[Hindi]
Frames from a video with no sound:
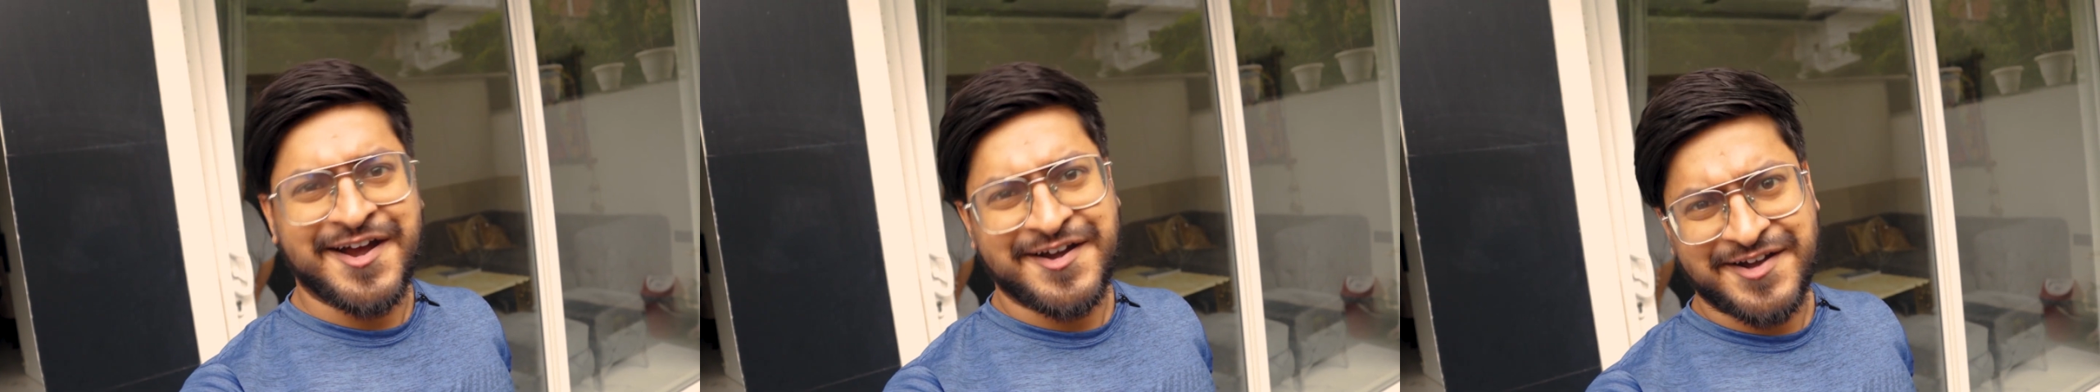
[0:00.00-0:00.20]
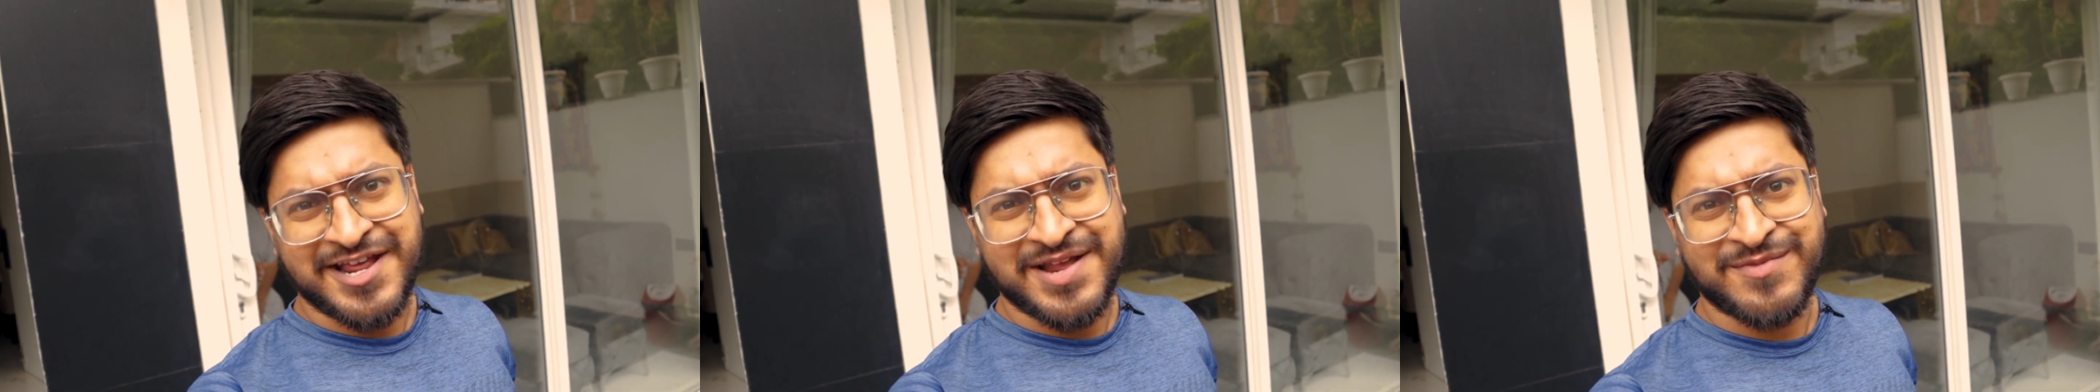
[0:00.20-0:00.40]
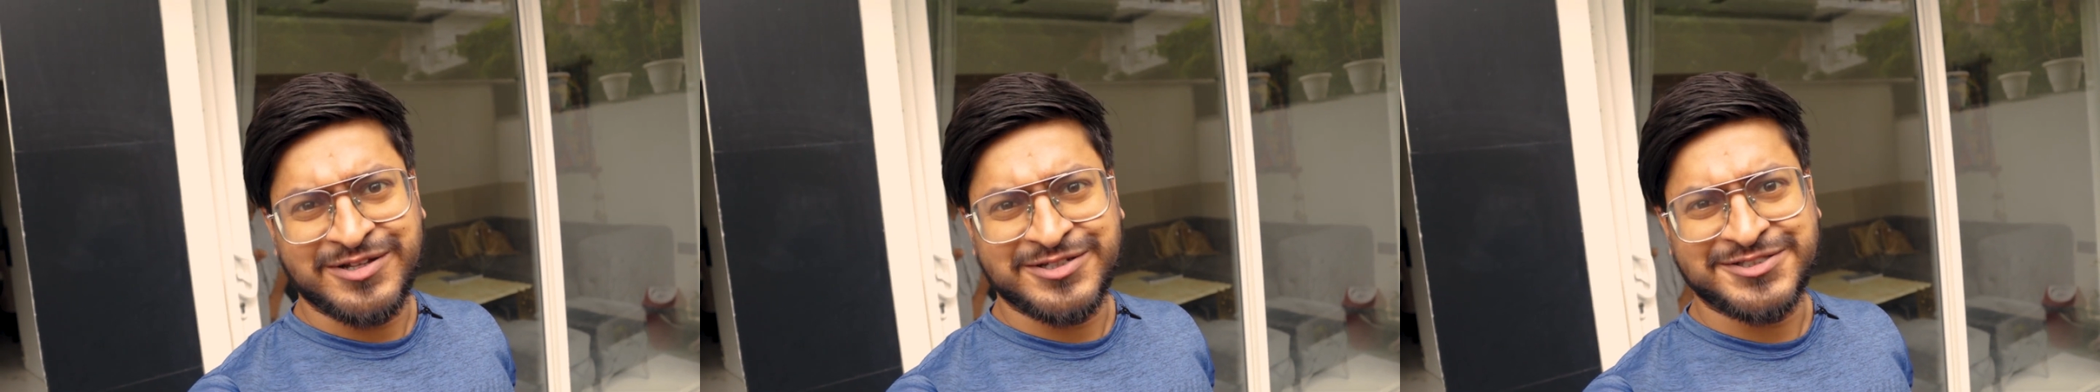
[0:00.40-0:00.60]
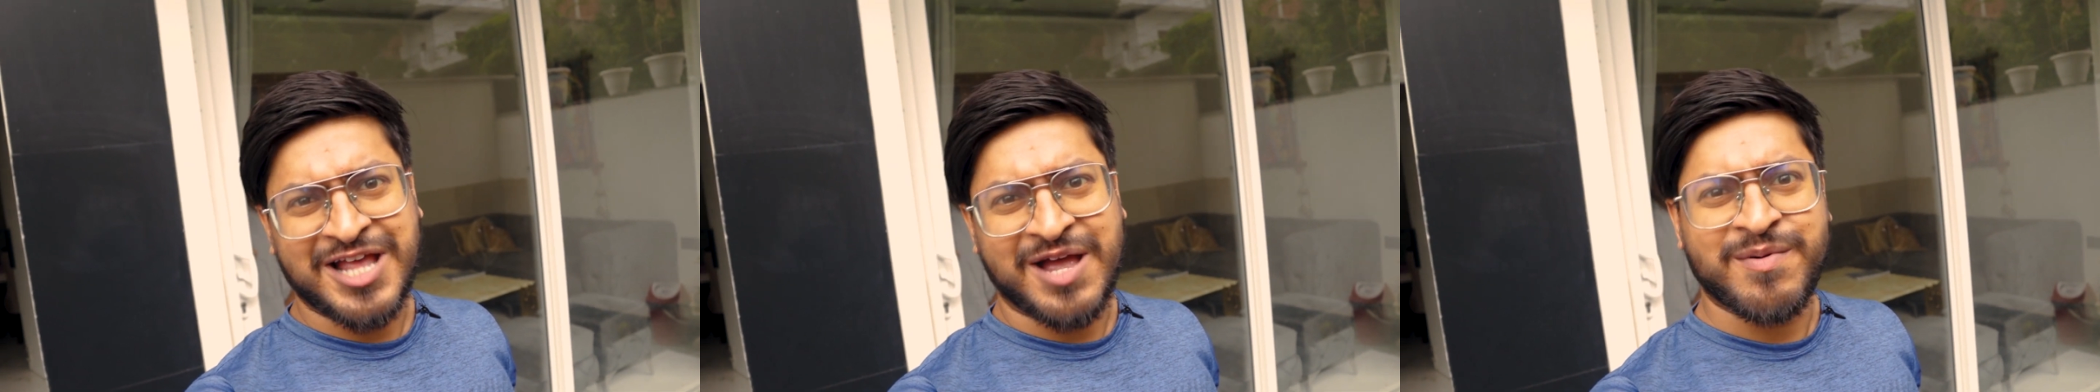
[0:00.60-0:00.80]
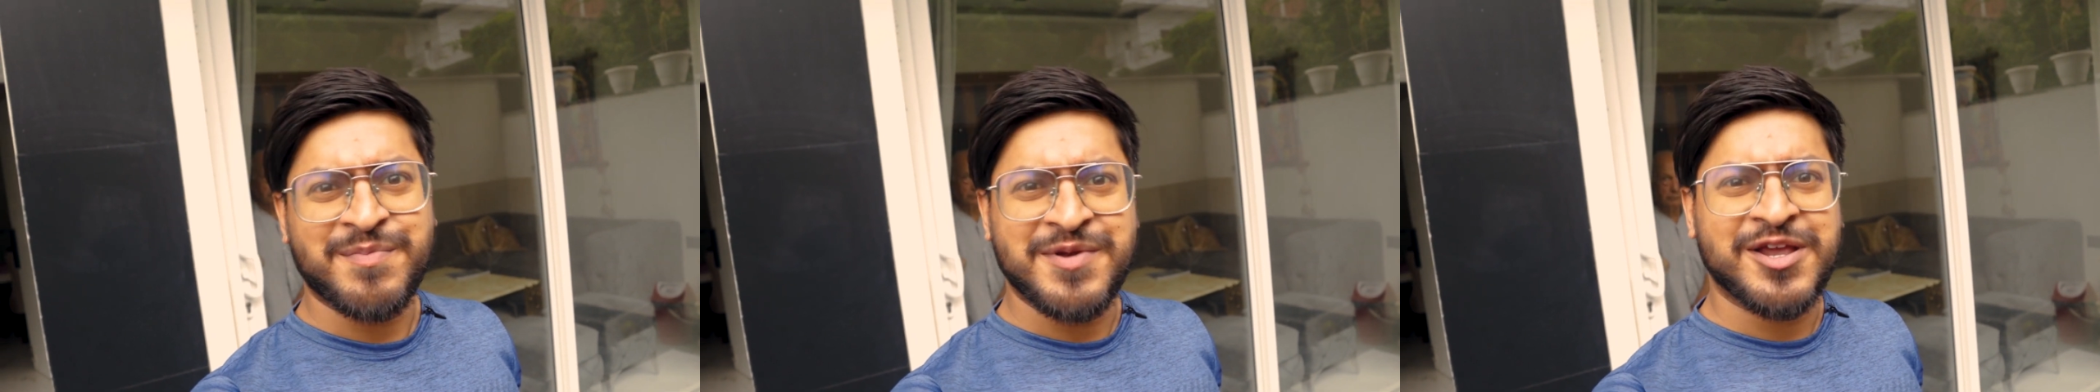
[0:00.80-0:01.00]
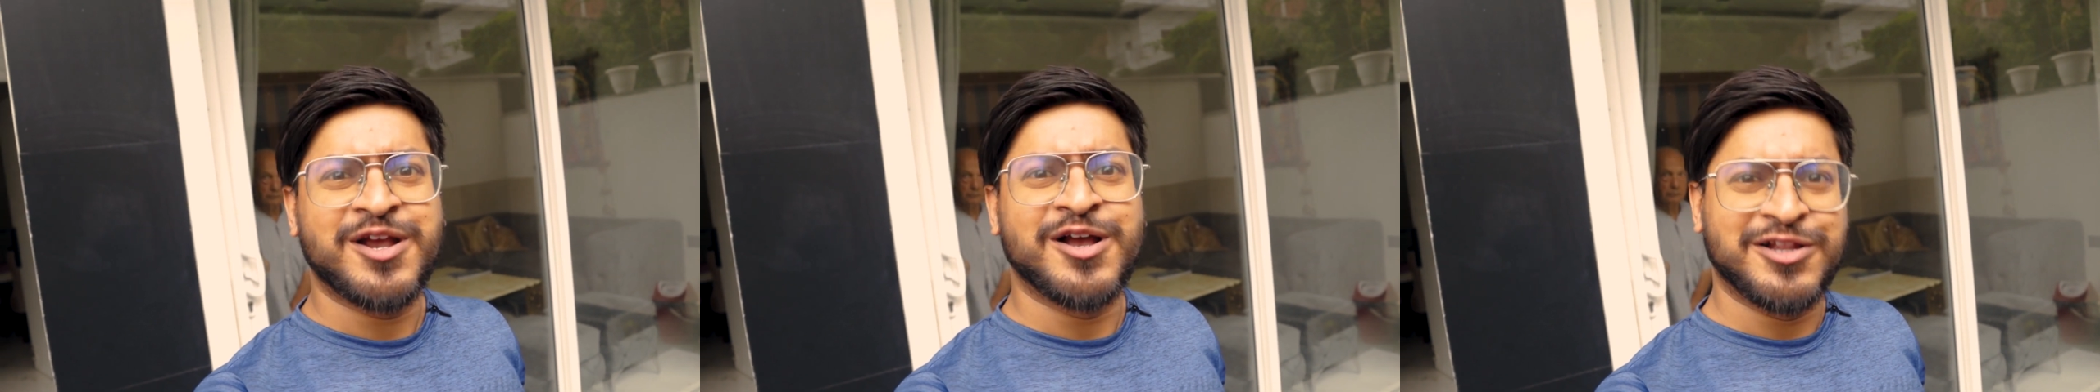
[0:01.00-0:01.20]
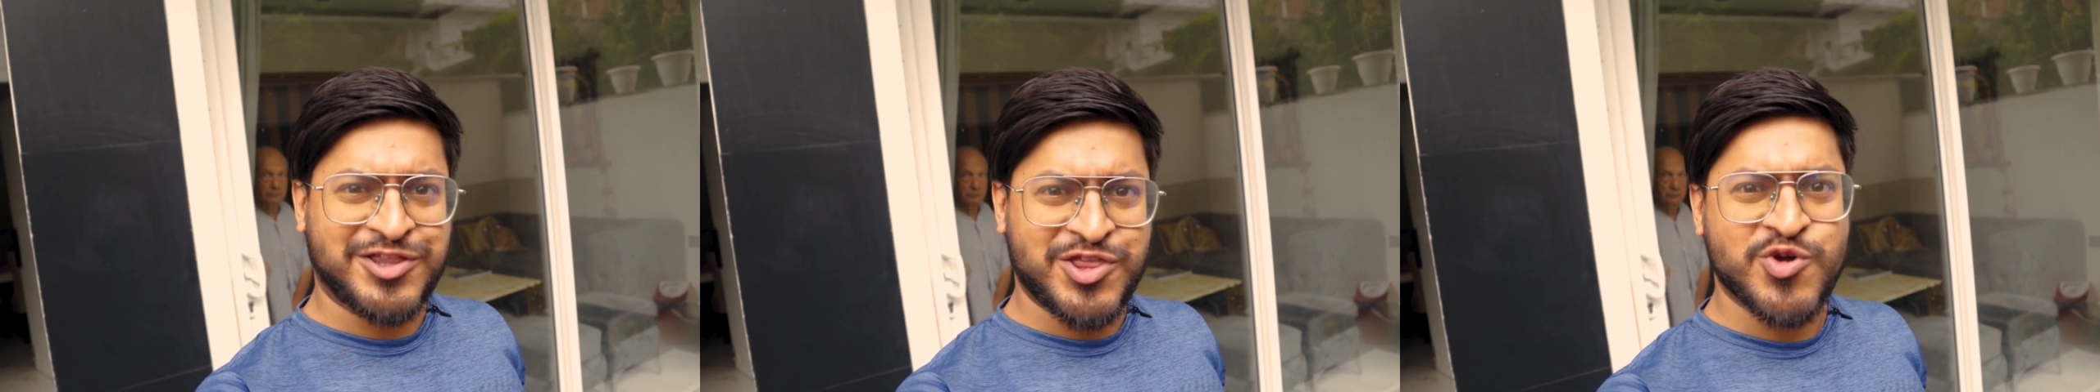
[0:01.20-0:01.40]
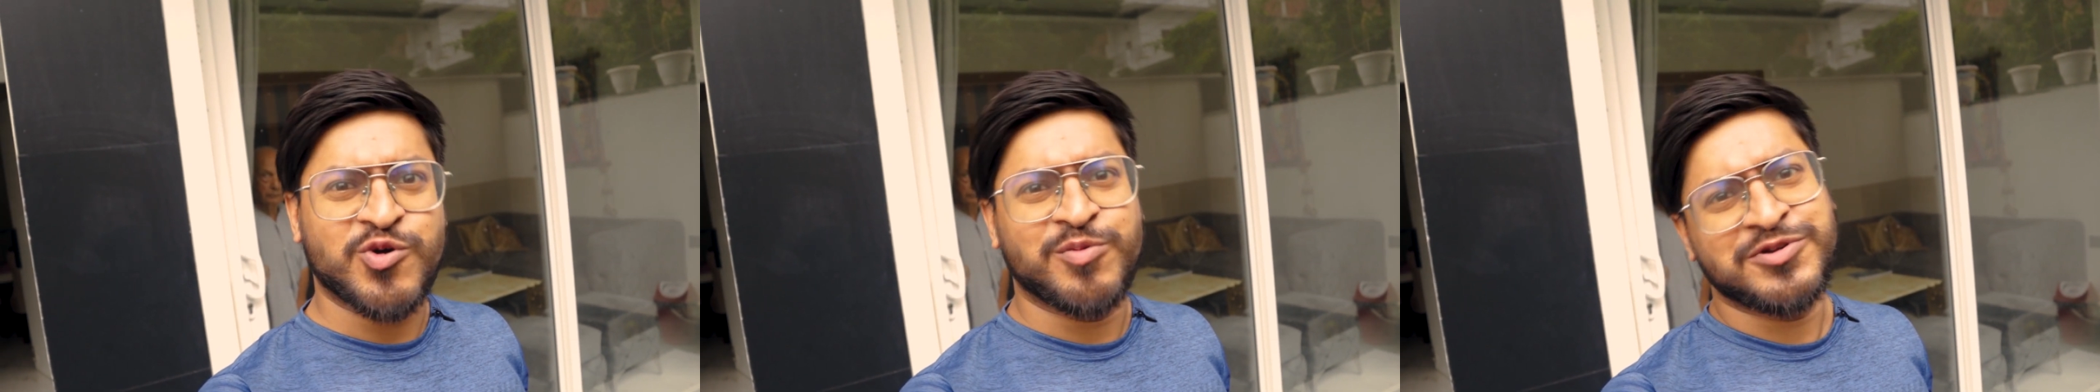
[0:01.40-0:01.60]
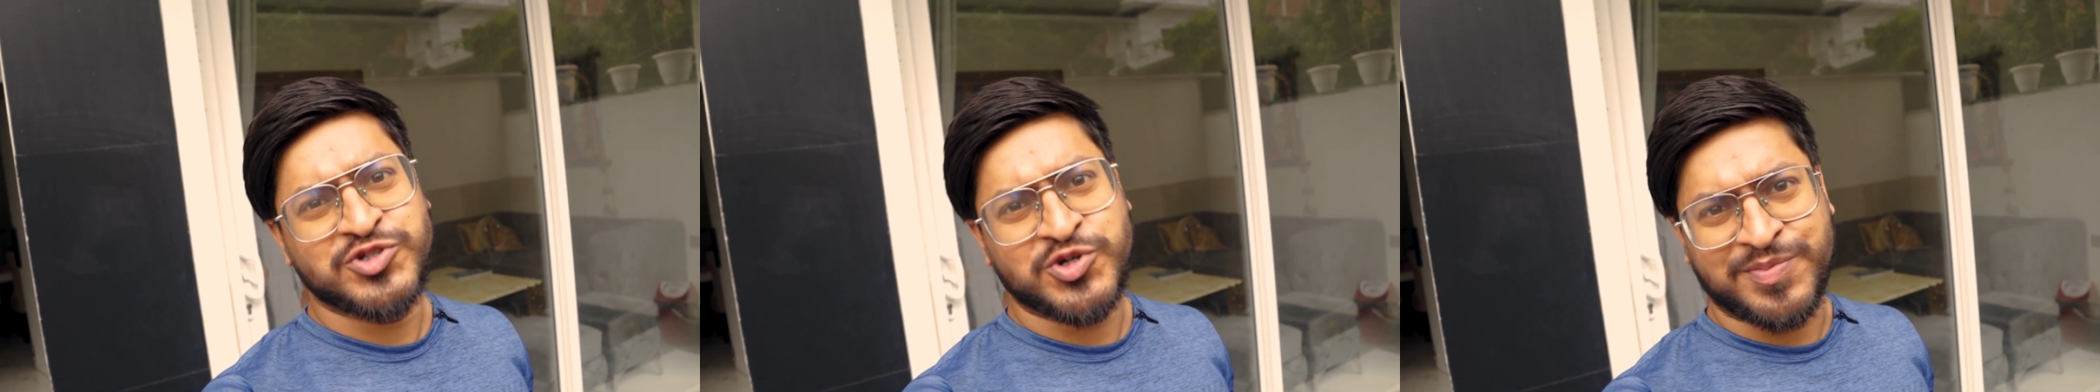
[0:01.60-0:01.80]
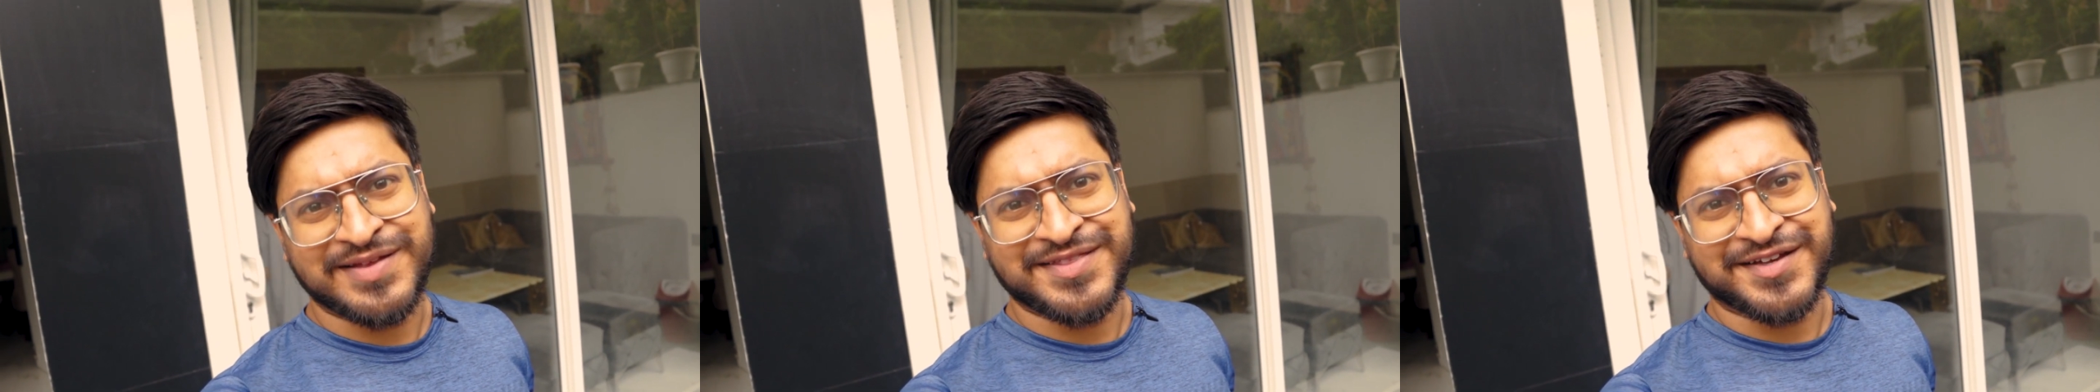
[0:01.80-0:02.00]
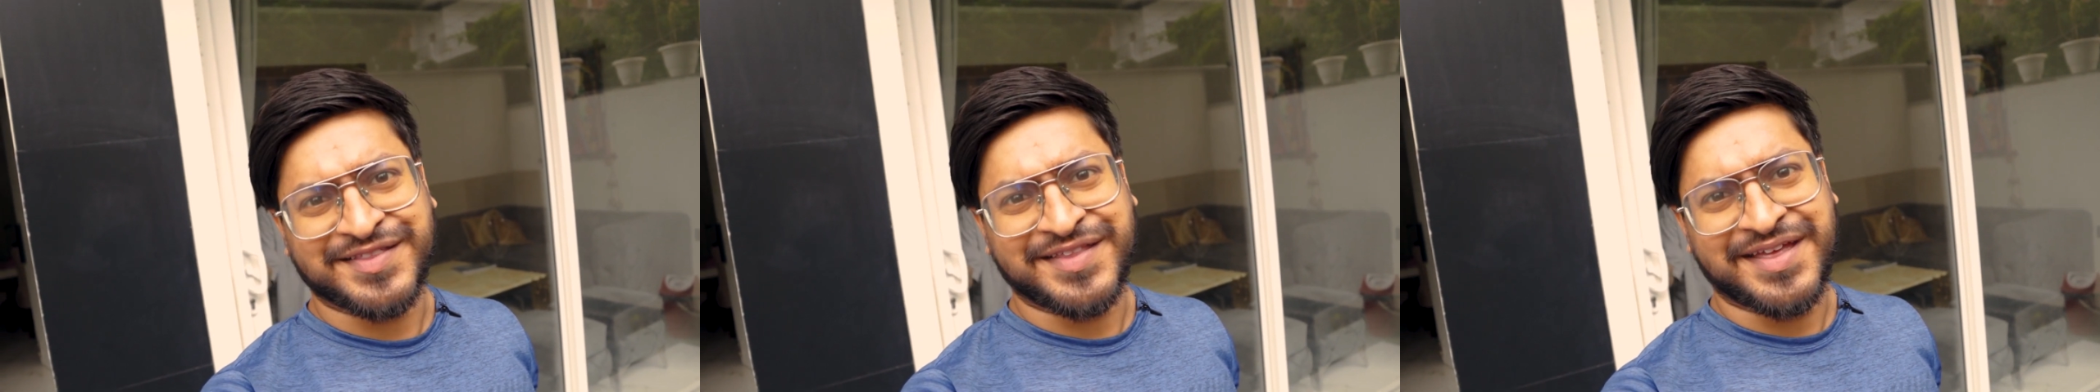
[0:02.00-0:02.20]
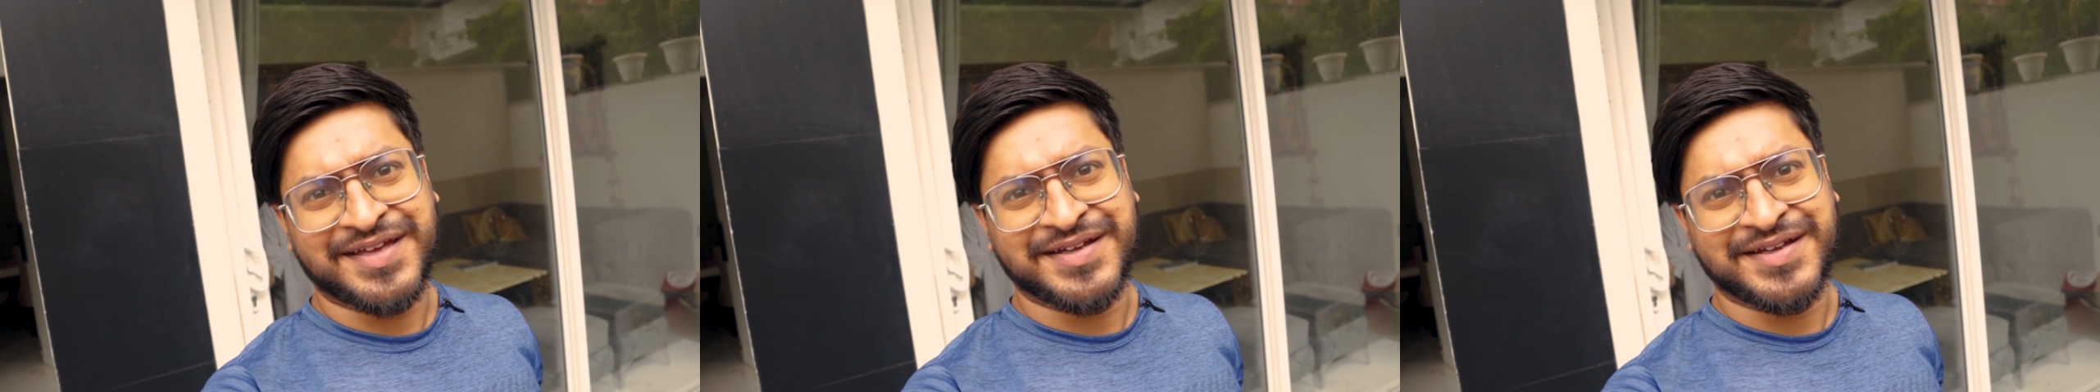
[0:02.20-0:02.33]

एडिटिंग मदद से आप अपनी गलतियों को भी छुपा सकते